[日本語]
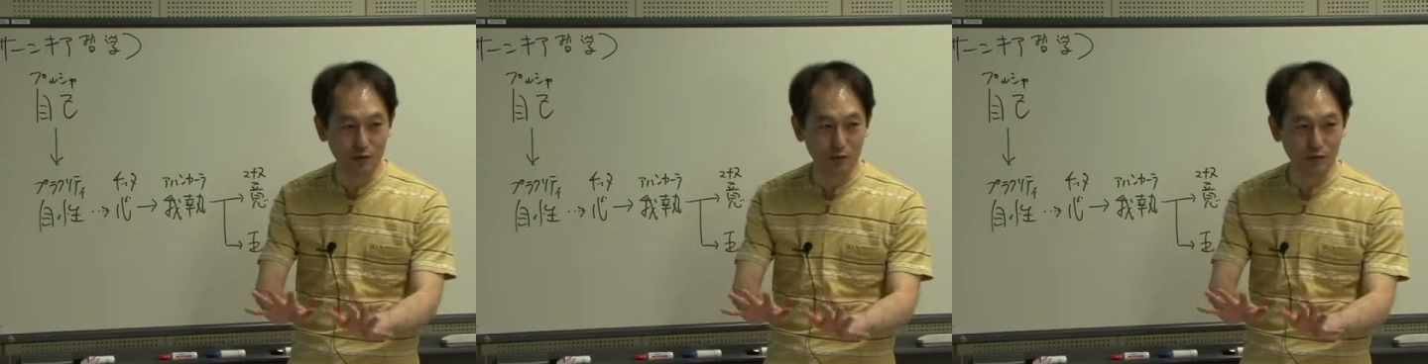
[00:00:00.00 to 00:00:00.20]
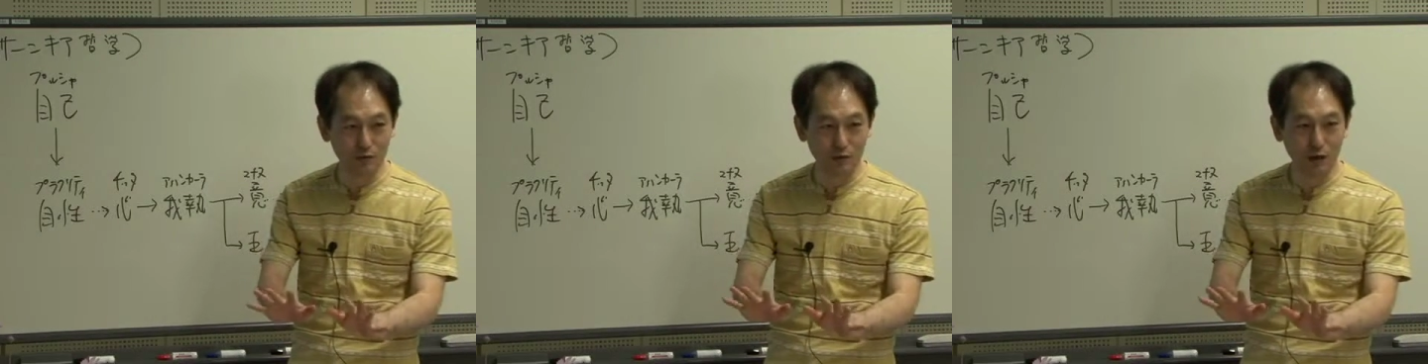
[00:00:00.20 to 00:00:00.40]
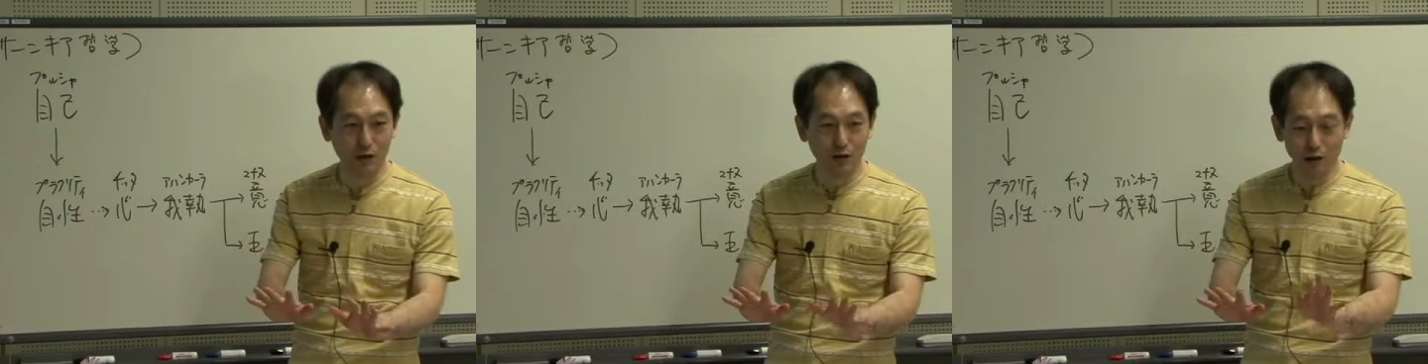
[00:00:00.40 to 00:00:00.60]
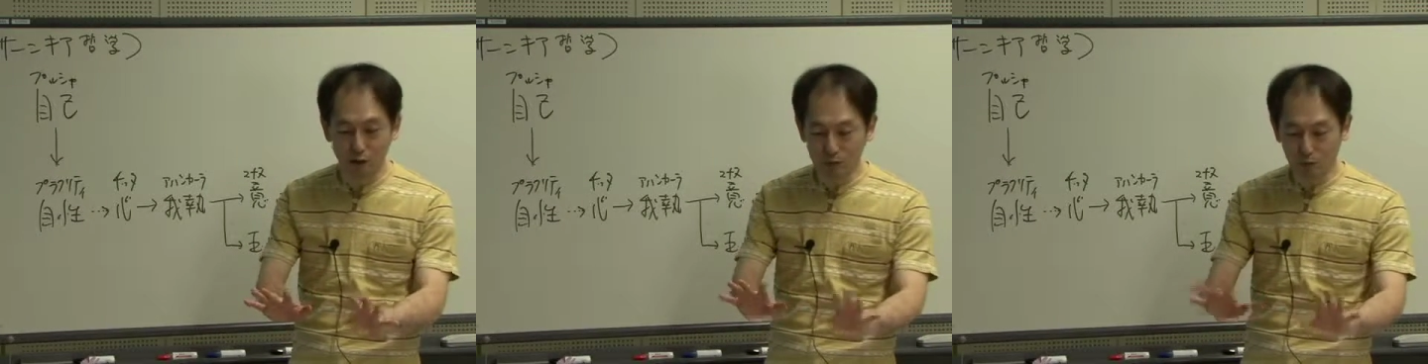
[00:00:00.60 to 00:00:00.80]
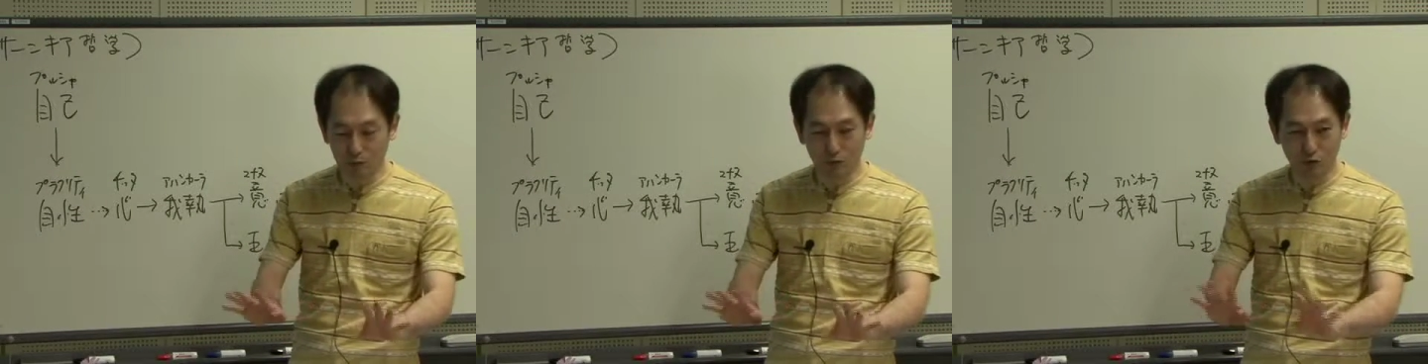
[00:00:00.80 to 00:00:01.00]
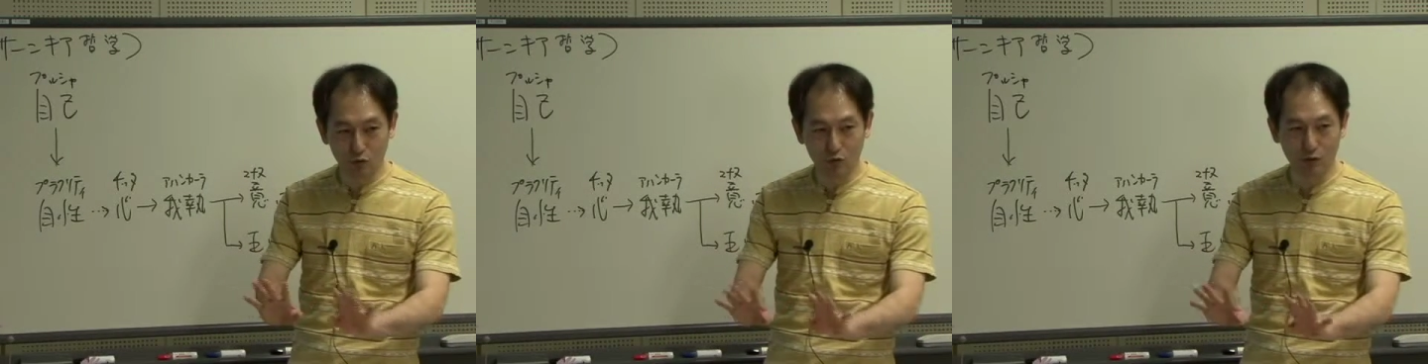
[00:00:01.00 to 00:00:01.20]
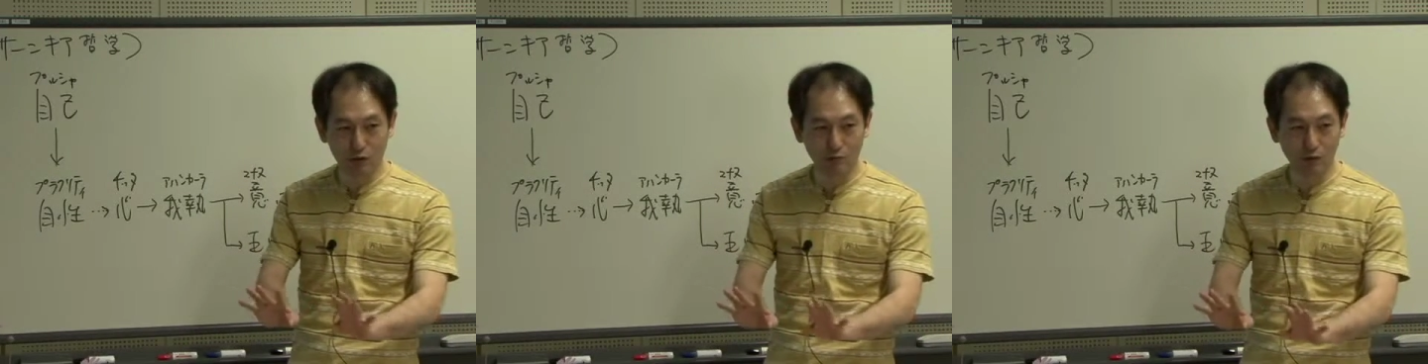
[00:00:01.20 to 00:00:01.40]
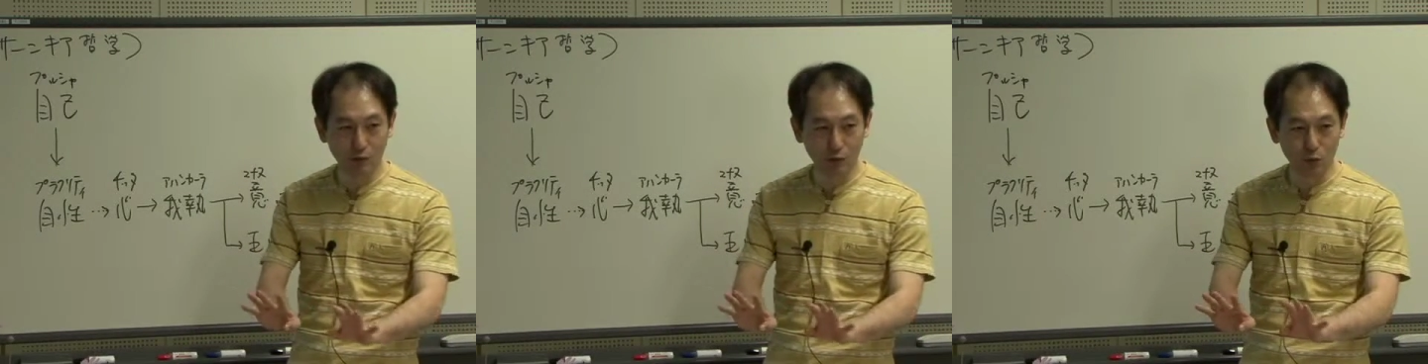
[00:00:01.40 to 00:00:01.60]
ていうのはアートマンと
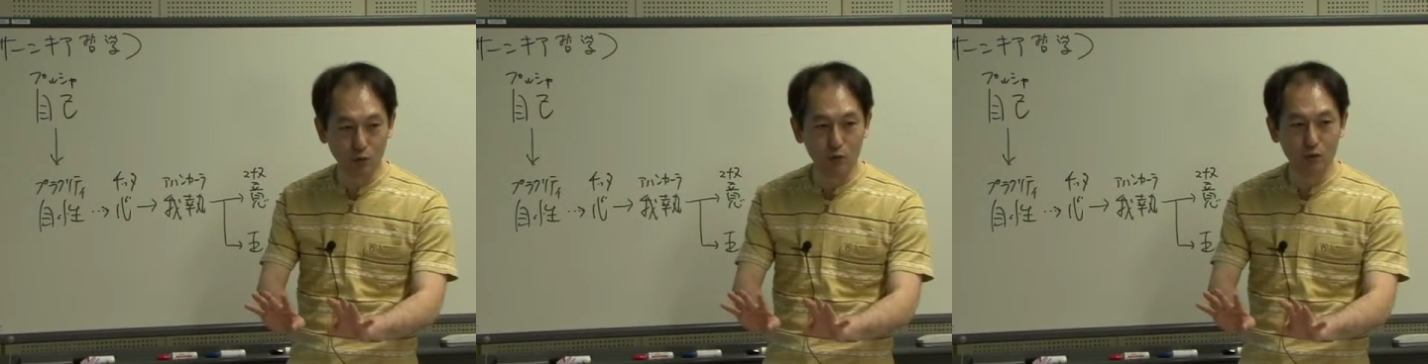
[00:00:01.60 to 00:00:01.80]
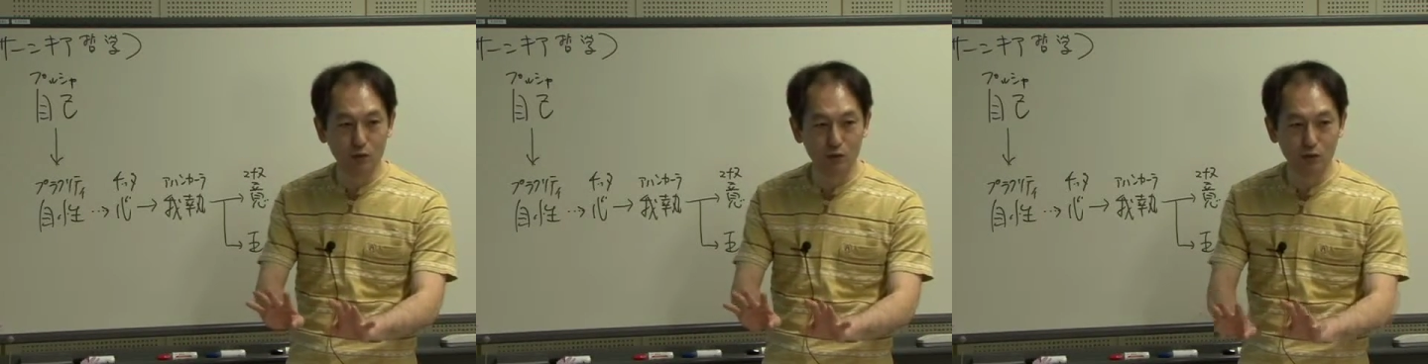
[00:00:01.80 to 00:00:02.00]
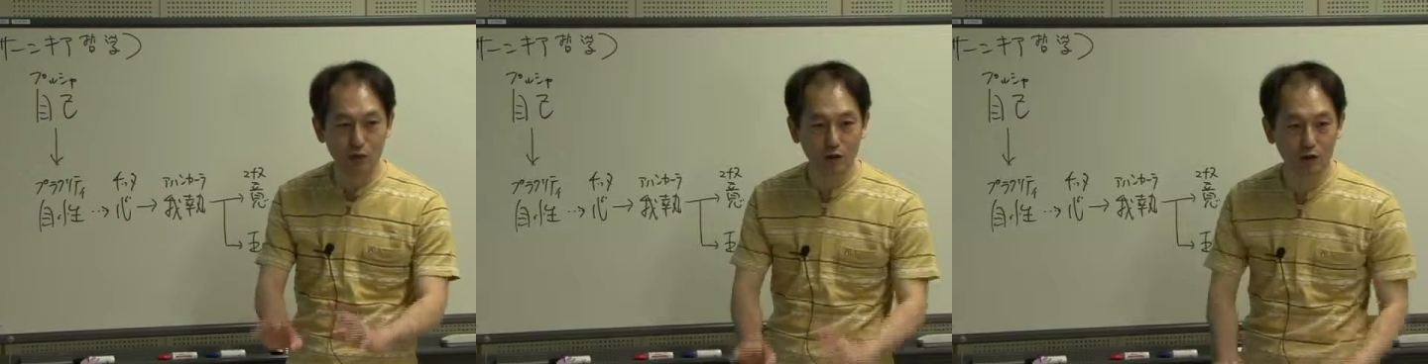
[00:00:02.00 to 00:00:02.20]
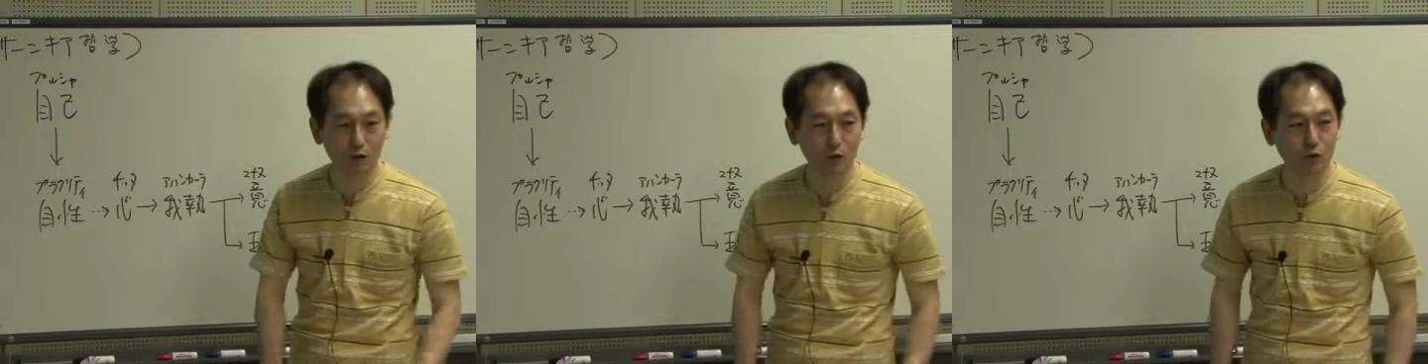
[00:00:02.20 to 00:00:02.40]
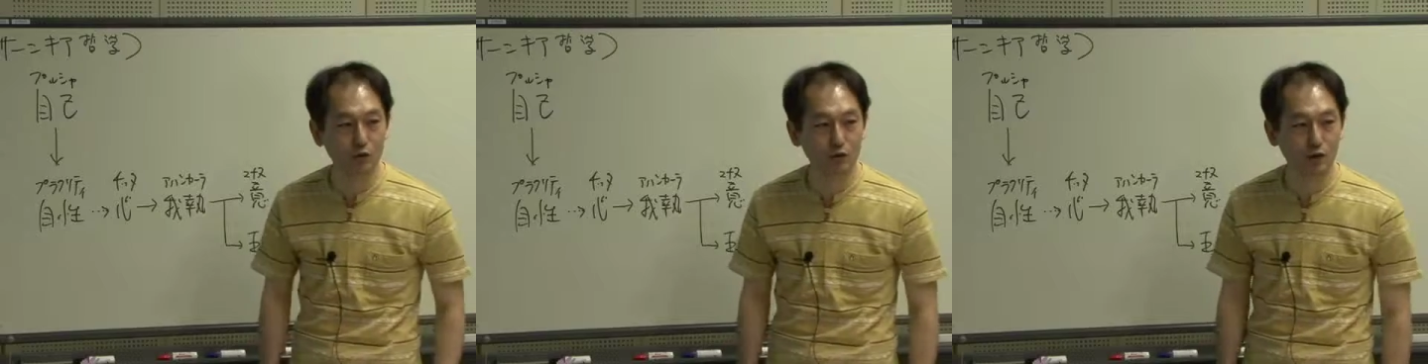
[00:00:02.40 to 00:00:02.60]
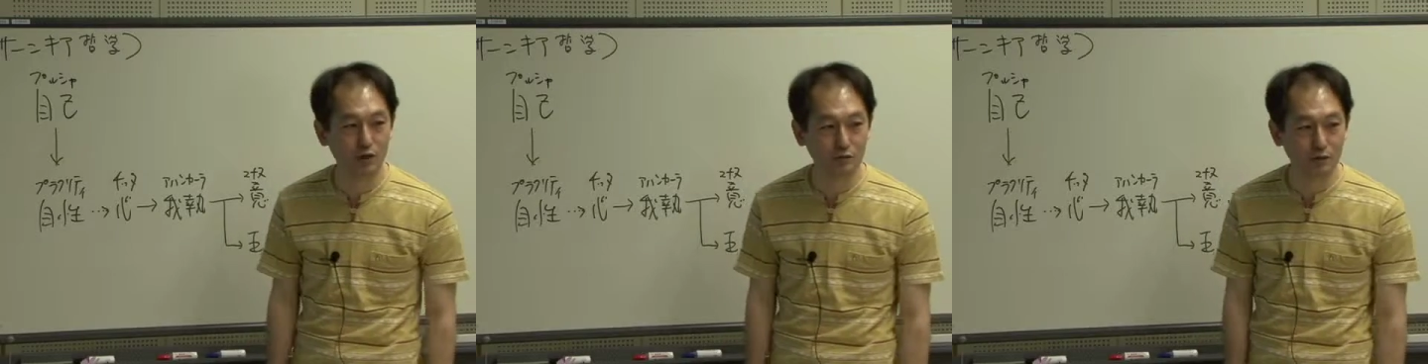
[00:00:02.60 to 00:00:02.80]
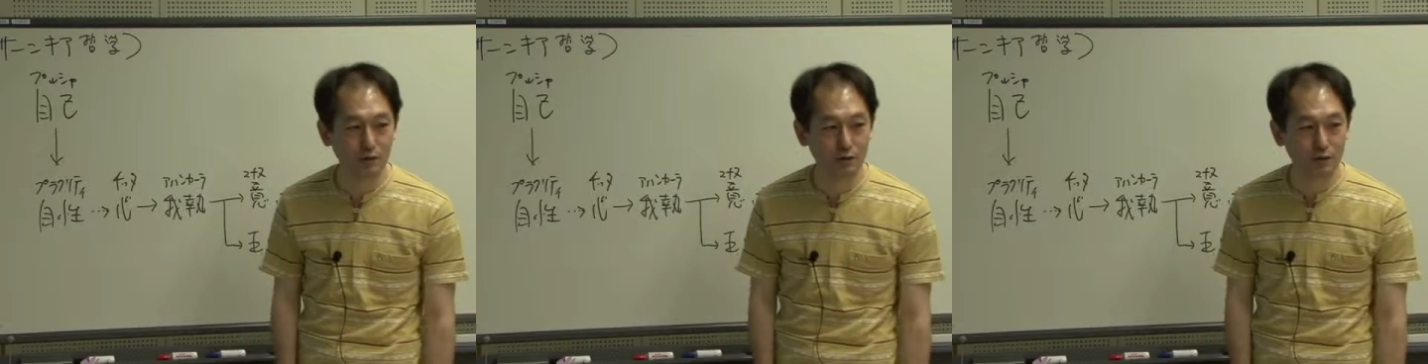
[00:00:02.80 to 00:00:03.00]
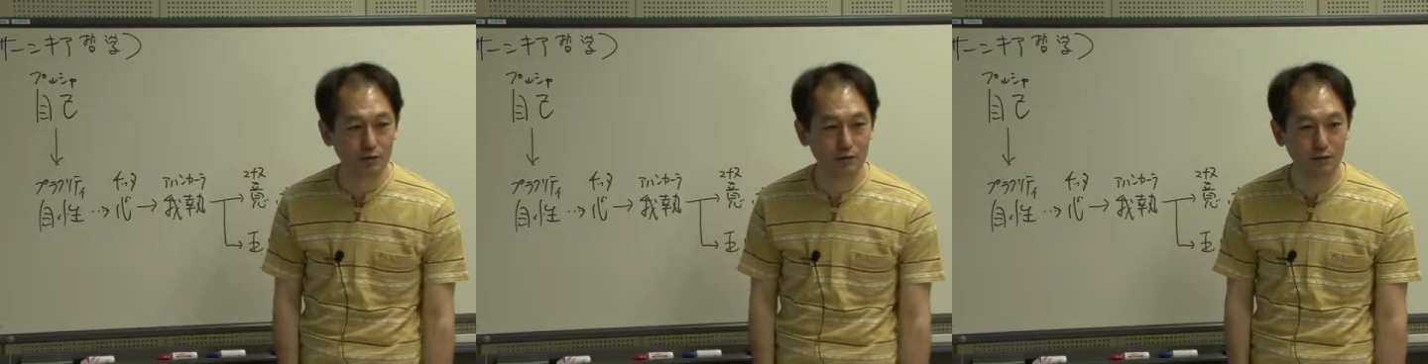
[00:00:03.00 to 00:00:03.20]
ブラフマンの同一性ってことを言い出すわ
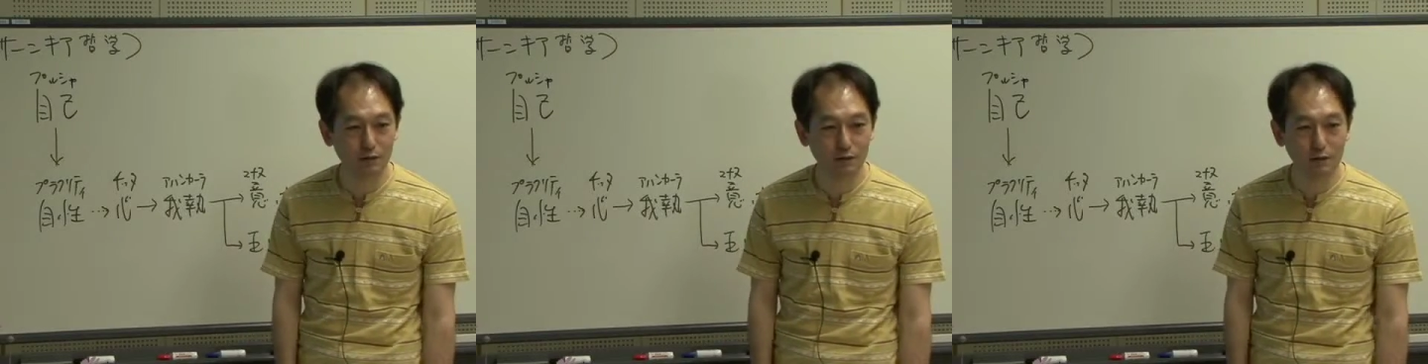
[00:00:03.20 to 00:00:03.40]
けですね。